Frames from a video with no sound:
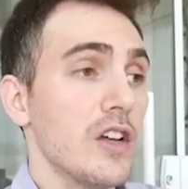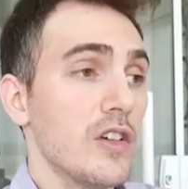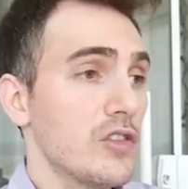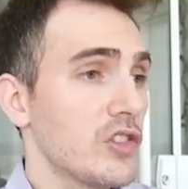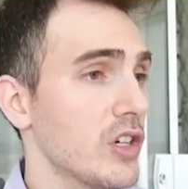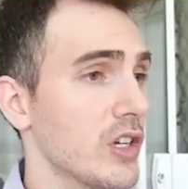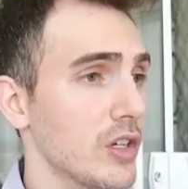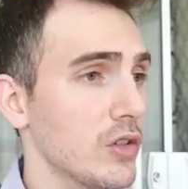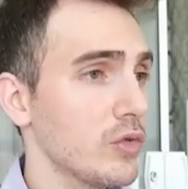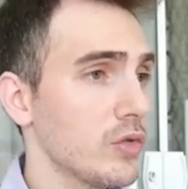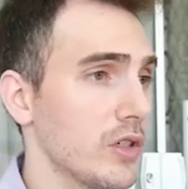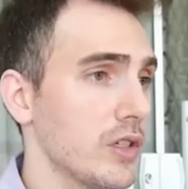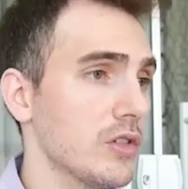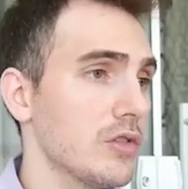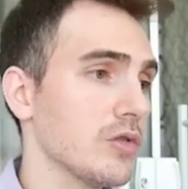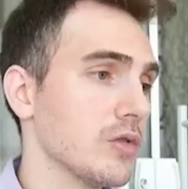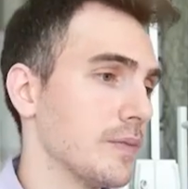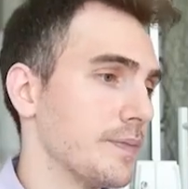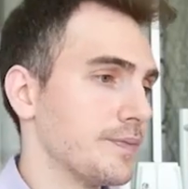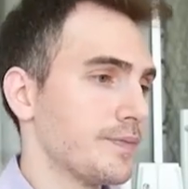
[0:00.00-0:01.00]
Tirando
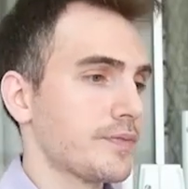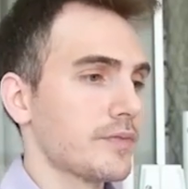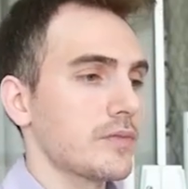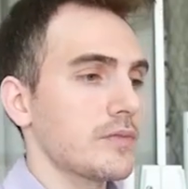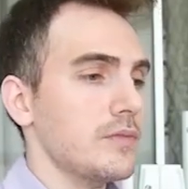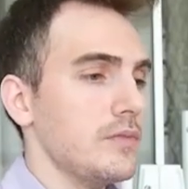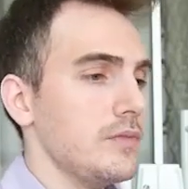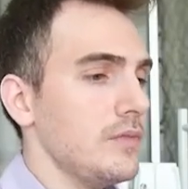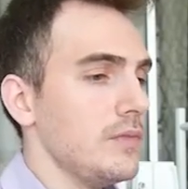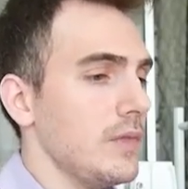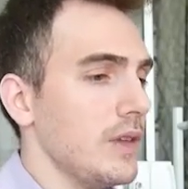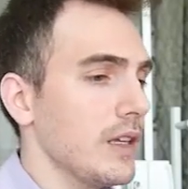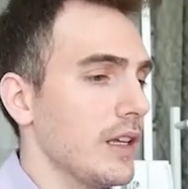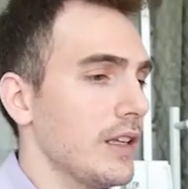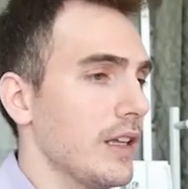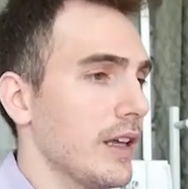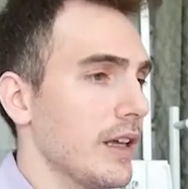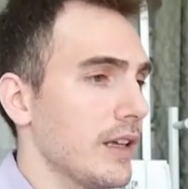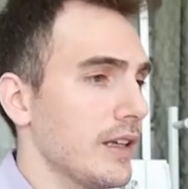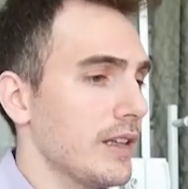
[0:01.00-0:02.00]
isso,
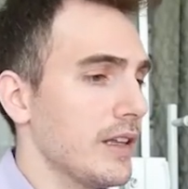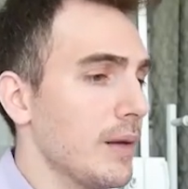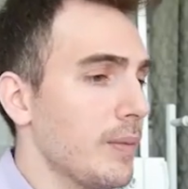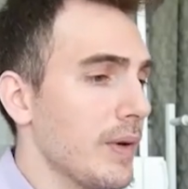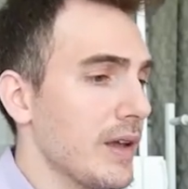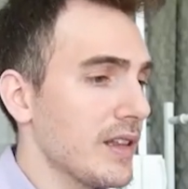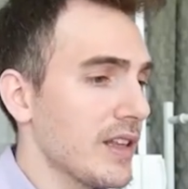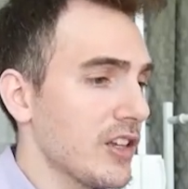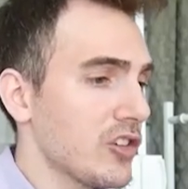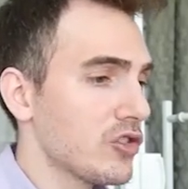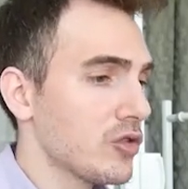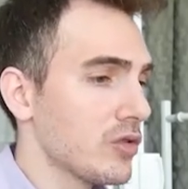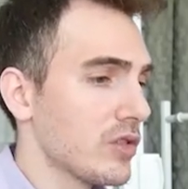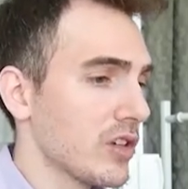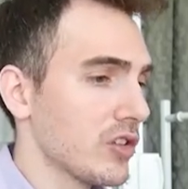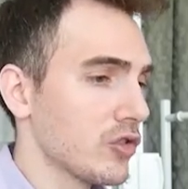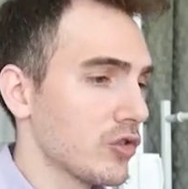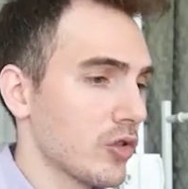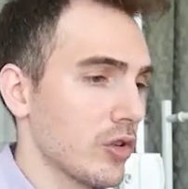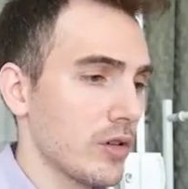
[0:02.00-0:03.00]
é, independente do
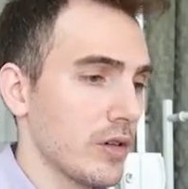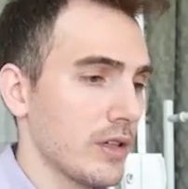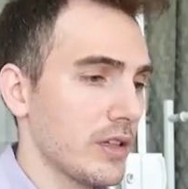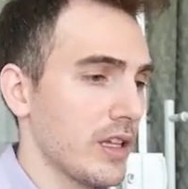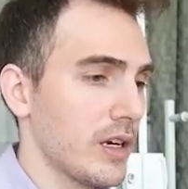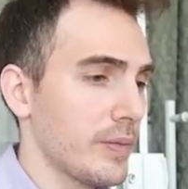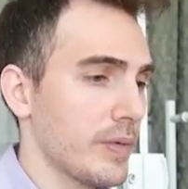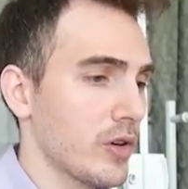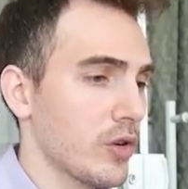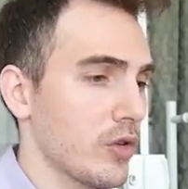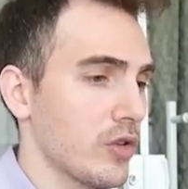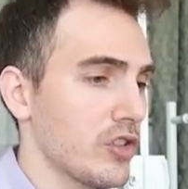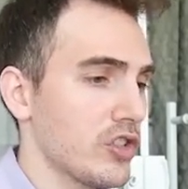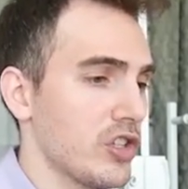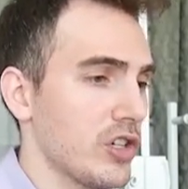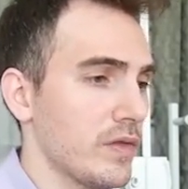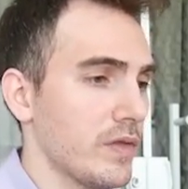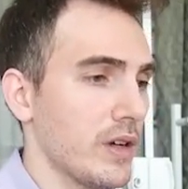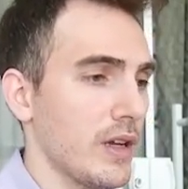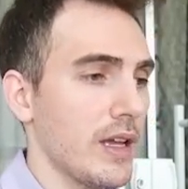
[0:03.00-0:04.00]
transtorno, a terapia
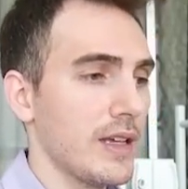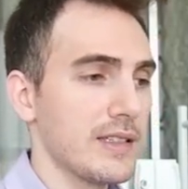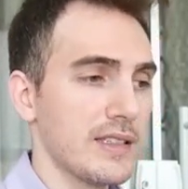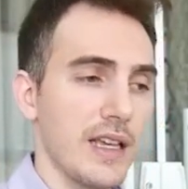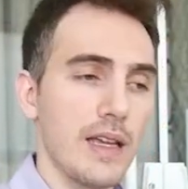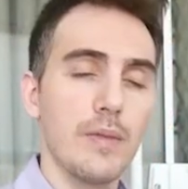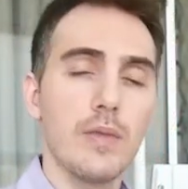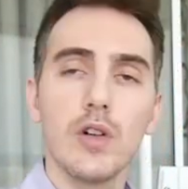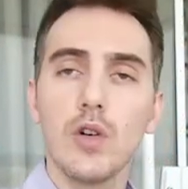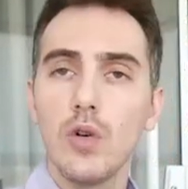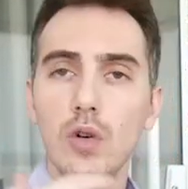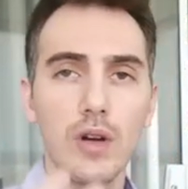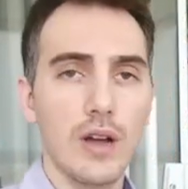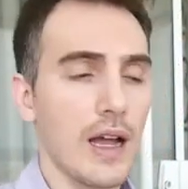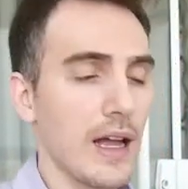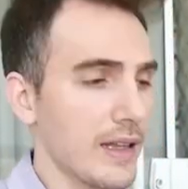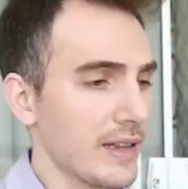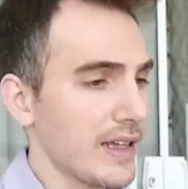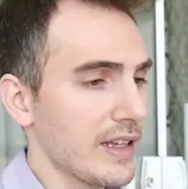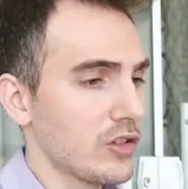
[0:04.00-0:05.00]
cognitiva é sempre
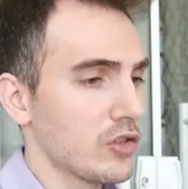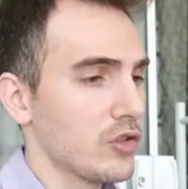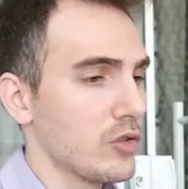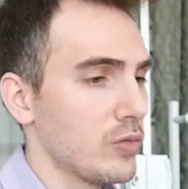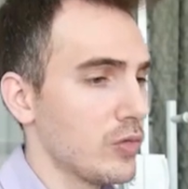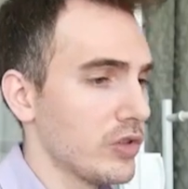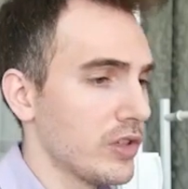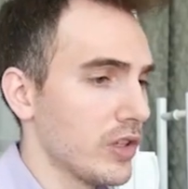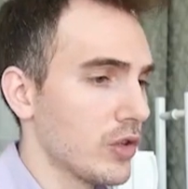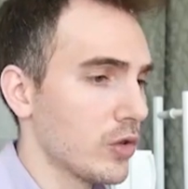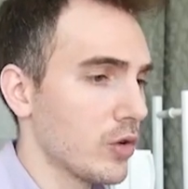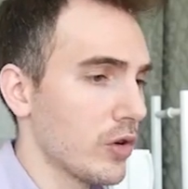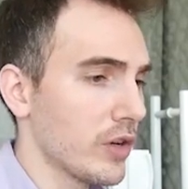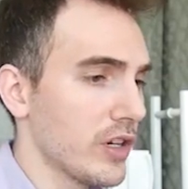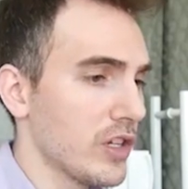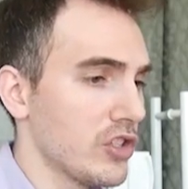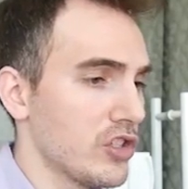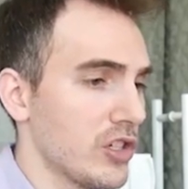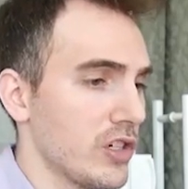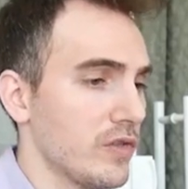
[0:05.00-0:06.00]
colocar dentro do modelo
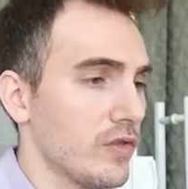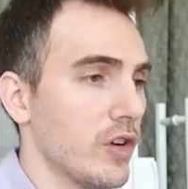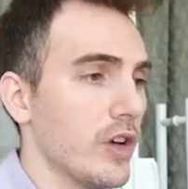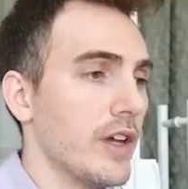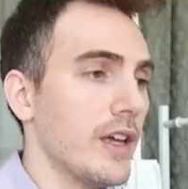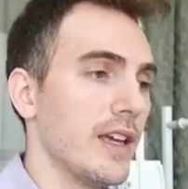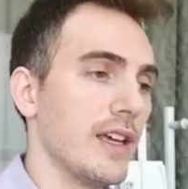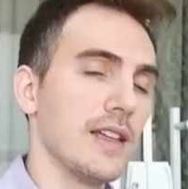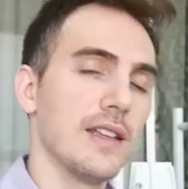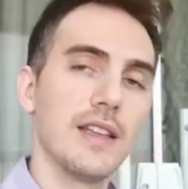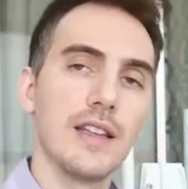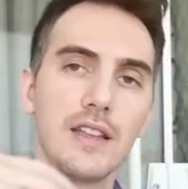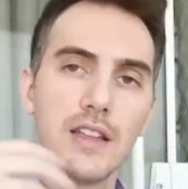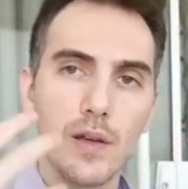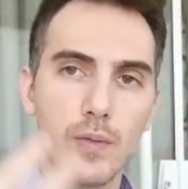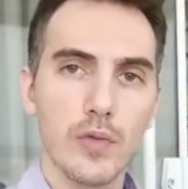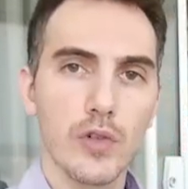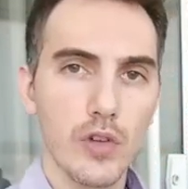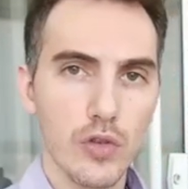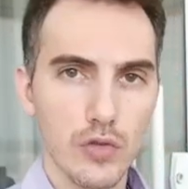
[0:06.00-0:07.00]
cognitivo,
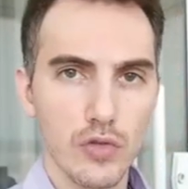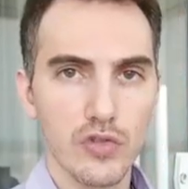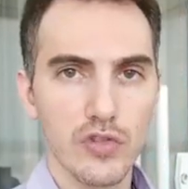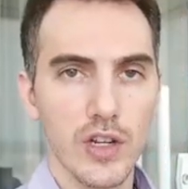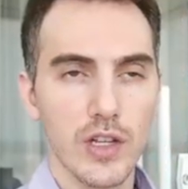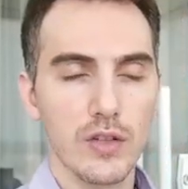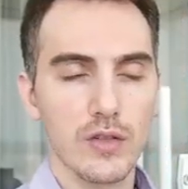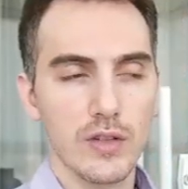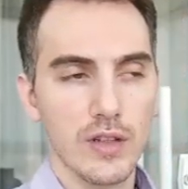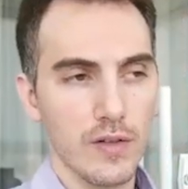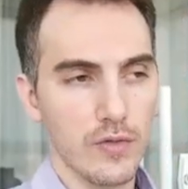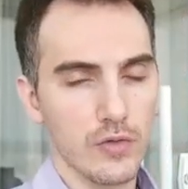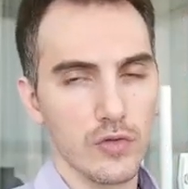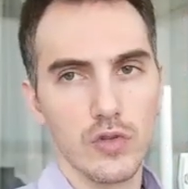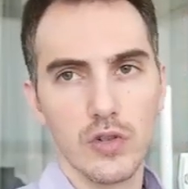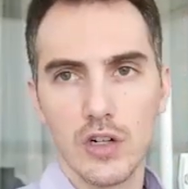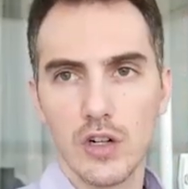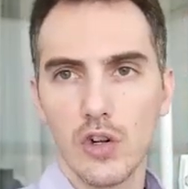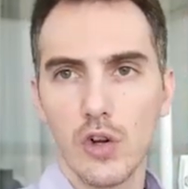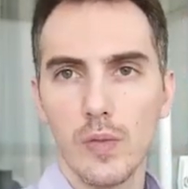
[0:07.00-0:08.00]
entender por que o sujeito está
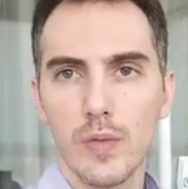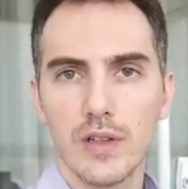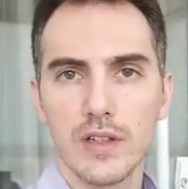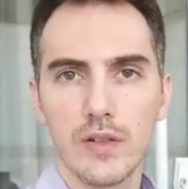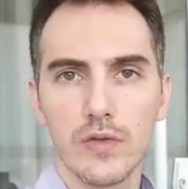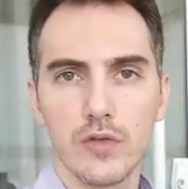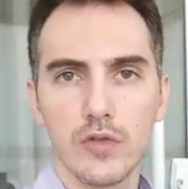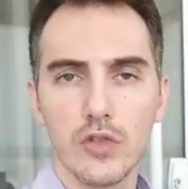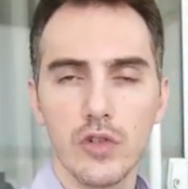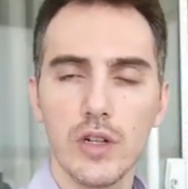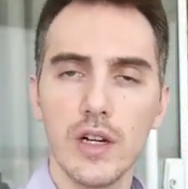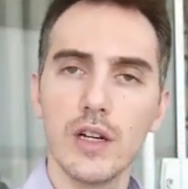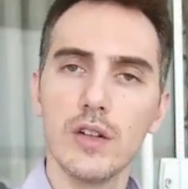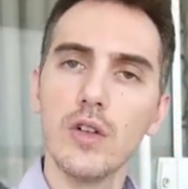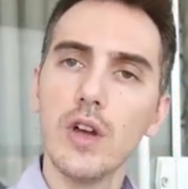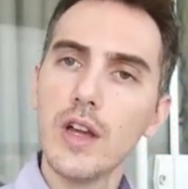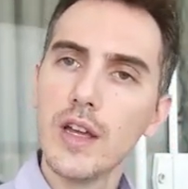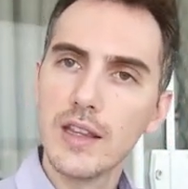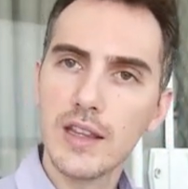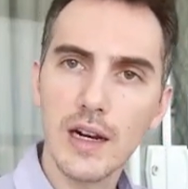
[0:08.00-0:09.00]
funcionando como ele está
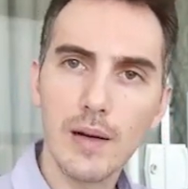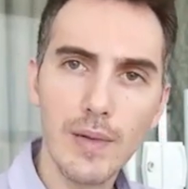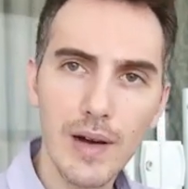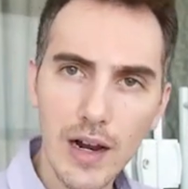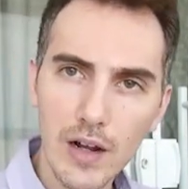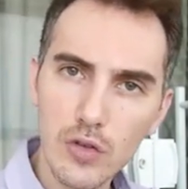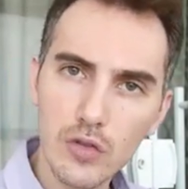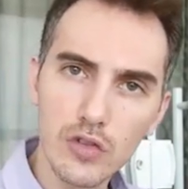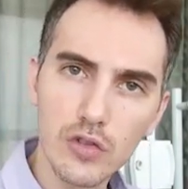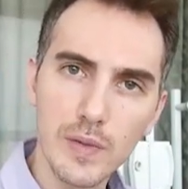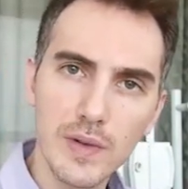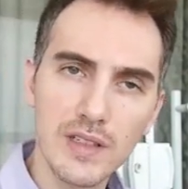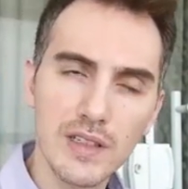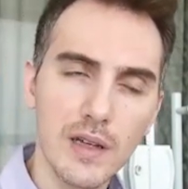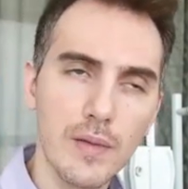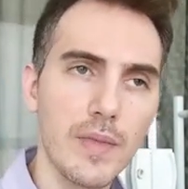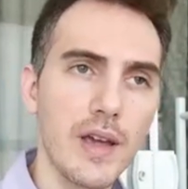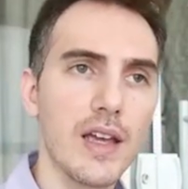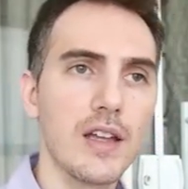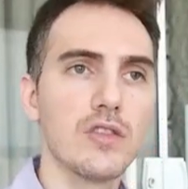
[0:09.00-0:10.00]
funcionando, trabalhar com os
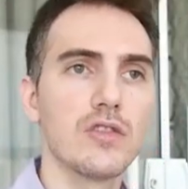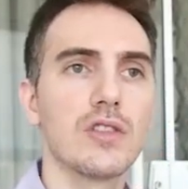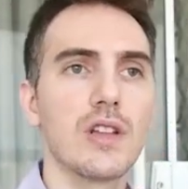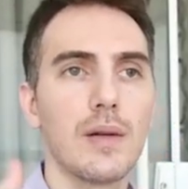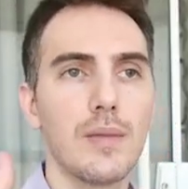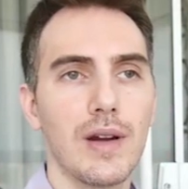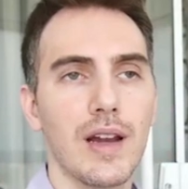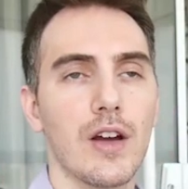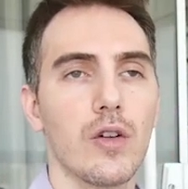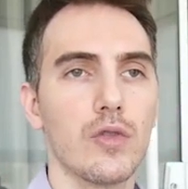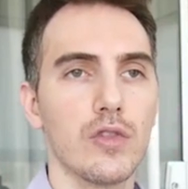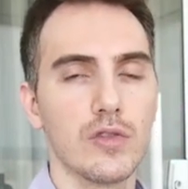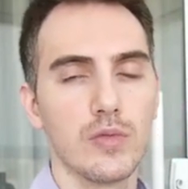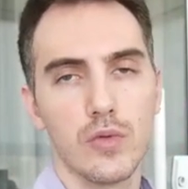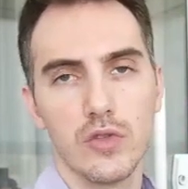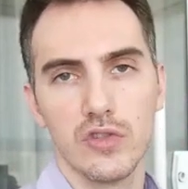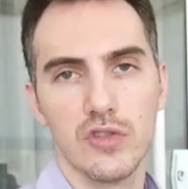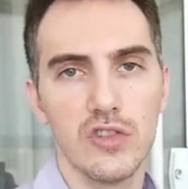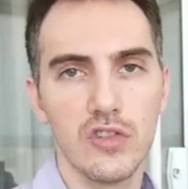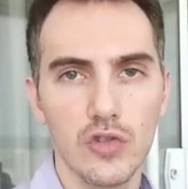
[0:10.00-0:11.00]
pensamentos, trabalhar com
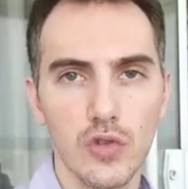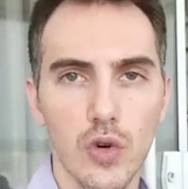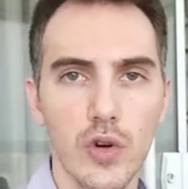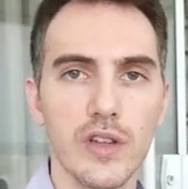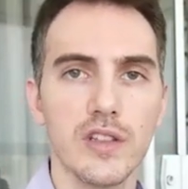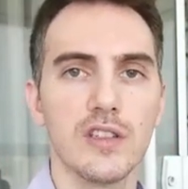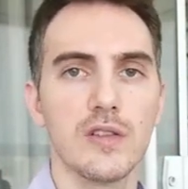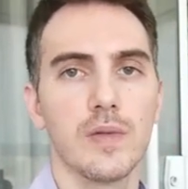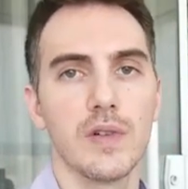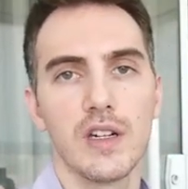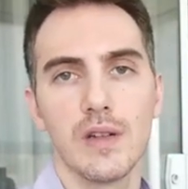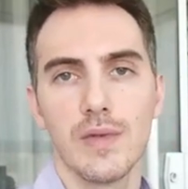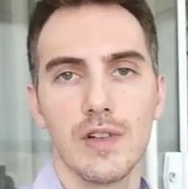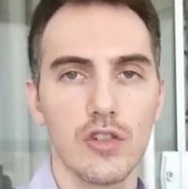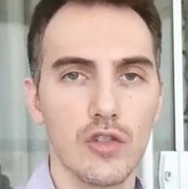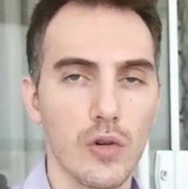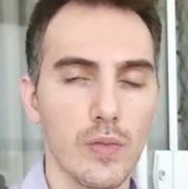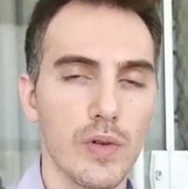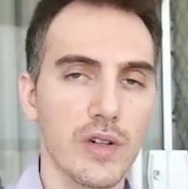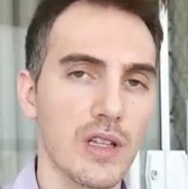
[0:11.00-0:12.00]
exposições,
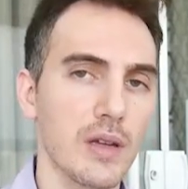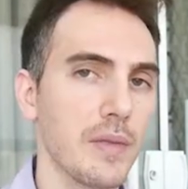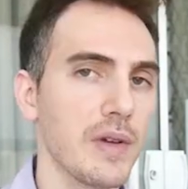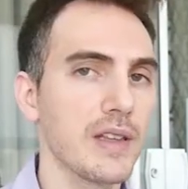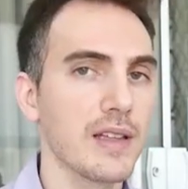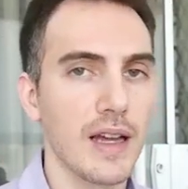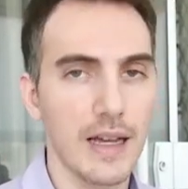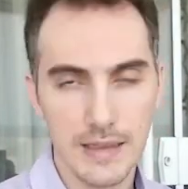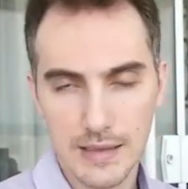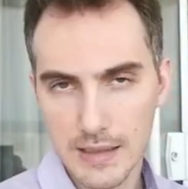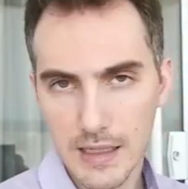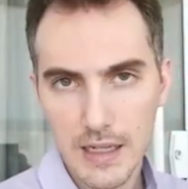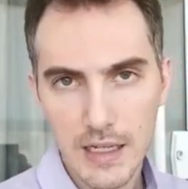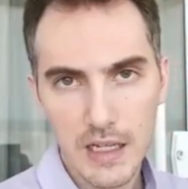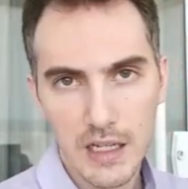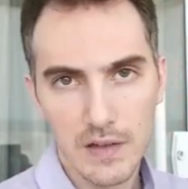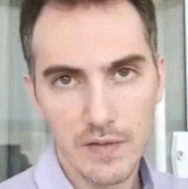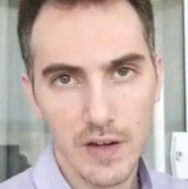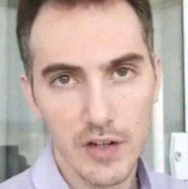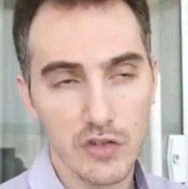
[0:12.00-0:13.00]
experimentos comportamentais,
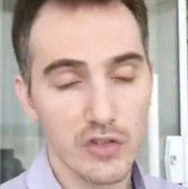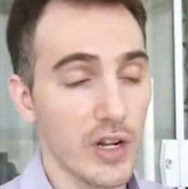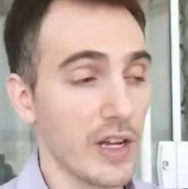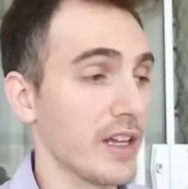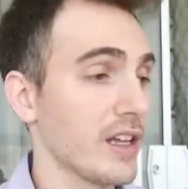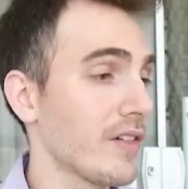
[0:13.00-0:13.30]
vai ajudar.